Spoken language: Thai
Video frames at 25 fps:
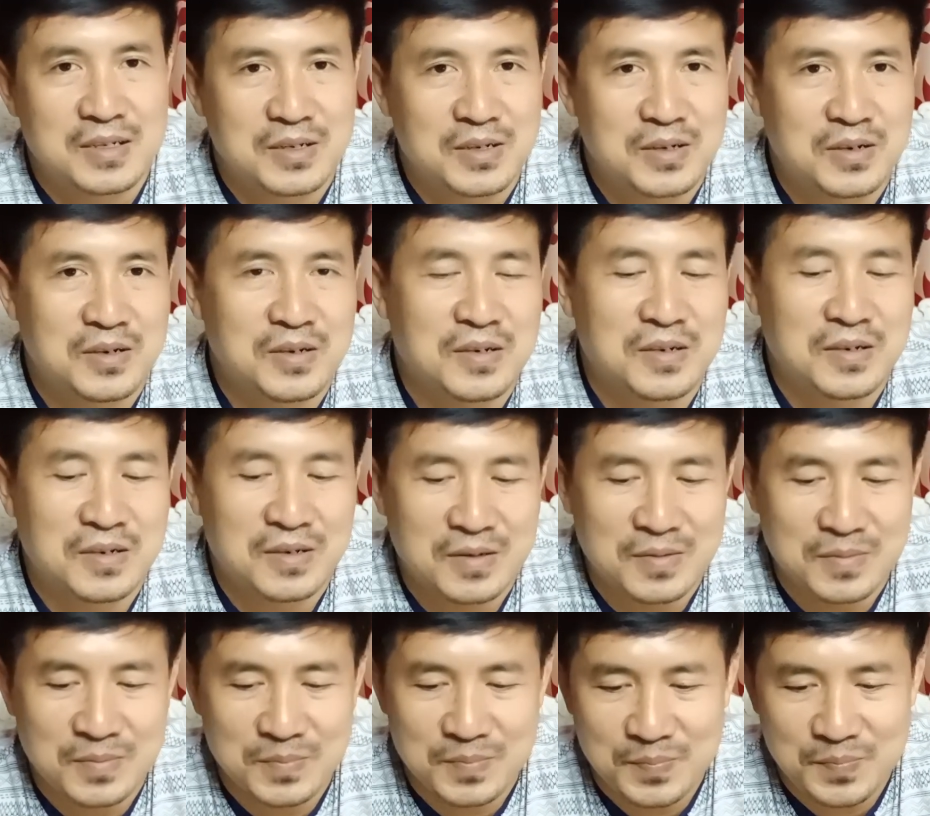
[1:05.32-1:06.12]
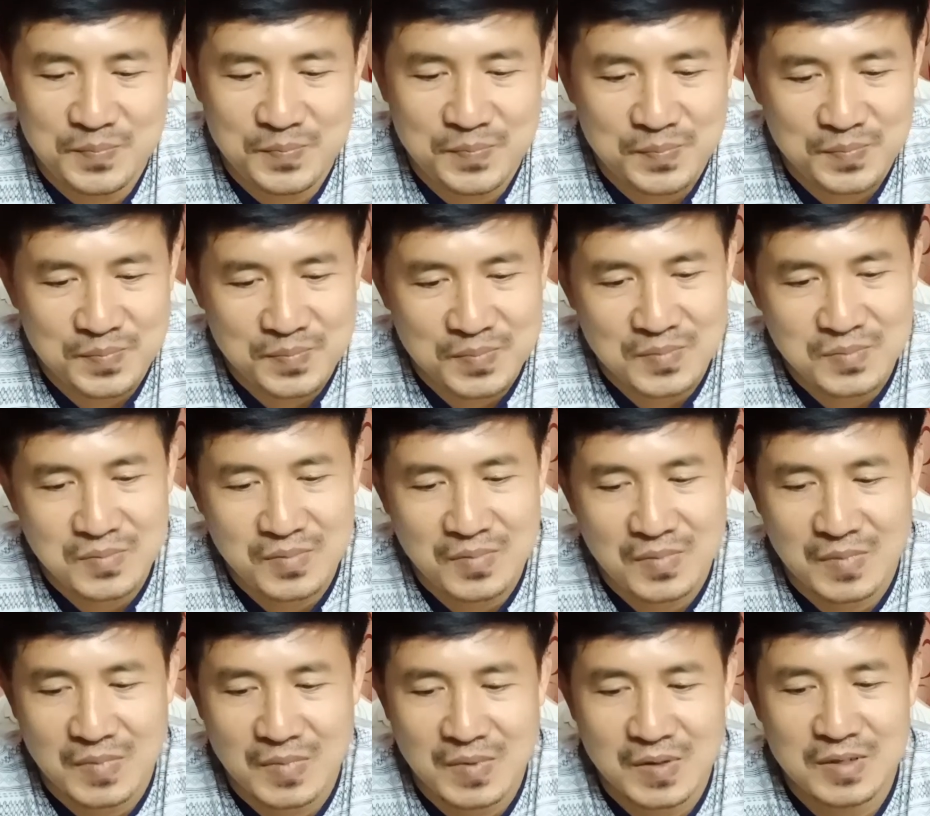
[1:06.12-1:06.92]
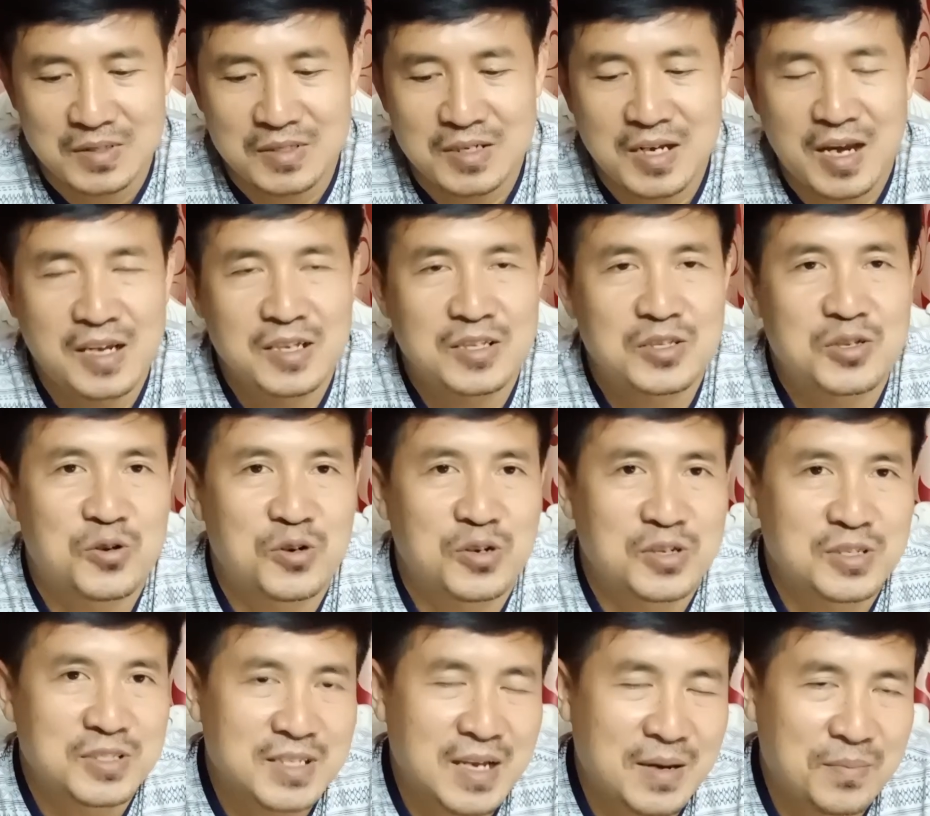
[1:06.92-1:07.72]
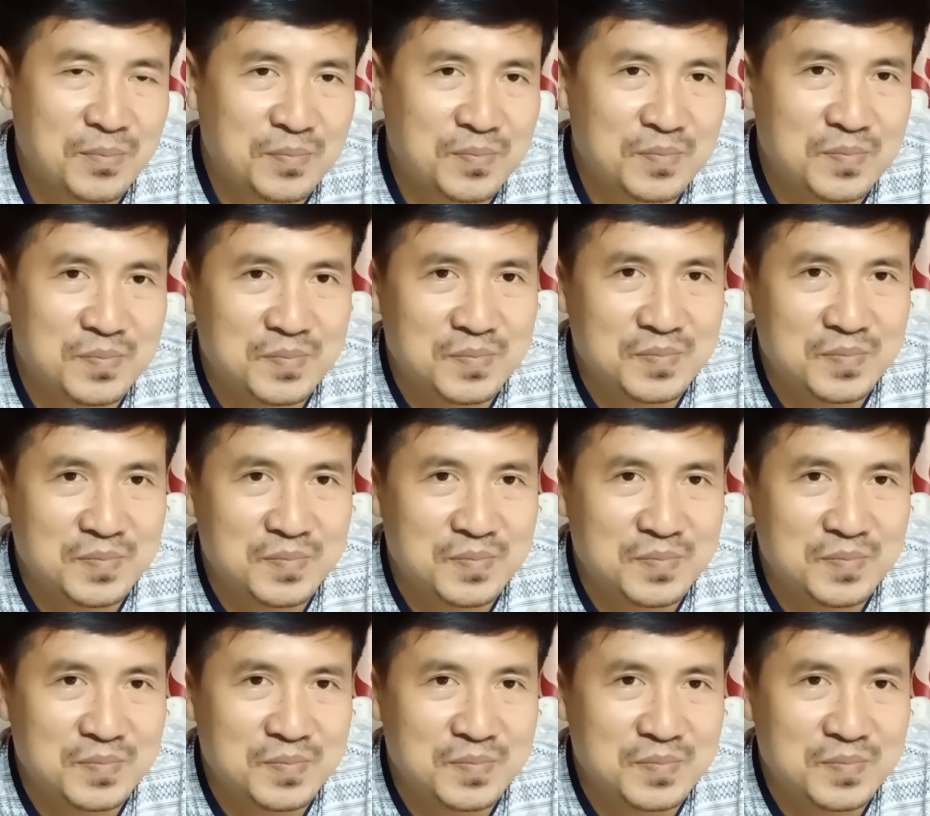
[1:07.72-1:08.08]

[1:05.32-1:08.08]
ก็ใช้โทรศัพท์